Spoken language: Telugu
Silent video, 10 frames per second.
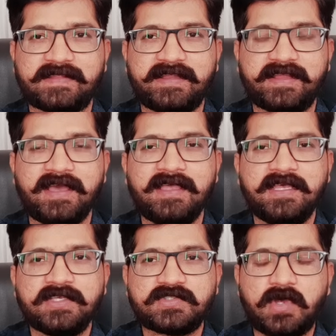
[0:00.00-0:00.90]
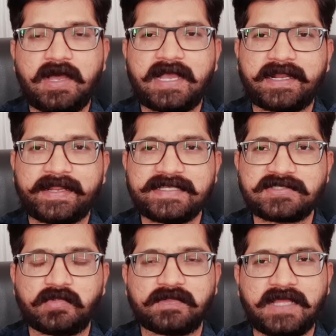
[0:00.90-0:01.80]
అనేదిగా సో అక్కడ
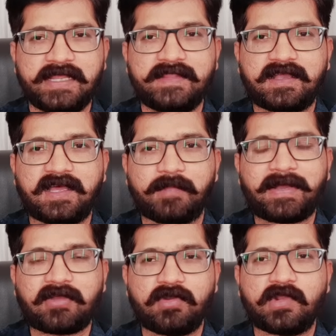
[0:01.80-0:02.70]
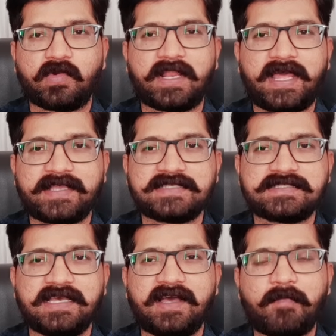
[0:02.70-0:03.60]
రీజన్ ఉందా లేదో కాదు పక్కడిని కూడా
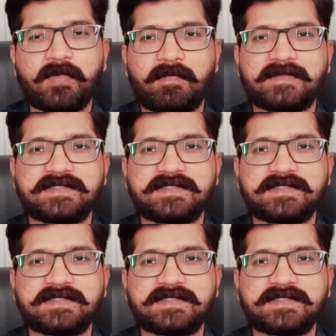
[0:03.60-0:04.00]
లాగిస్తే అప్పుడు మనం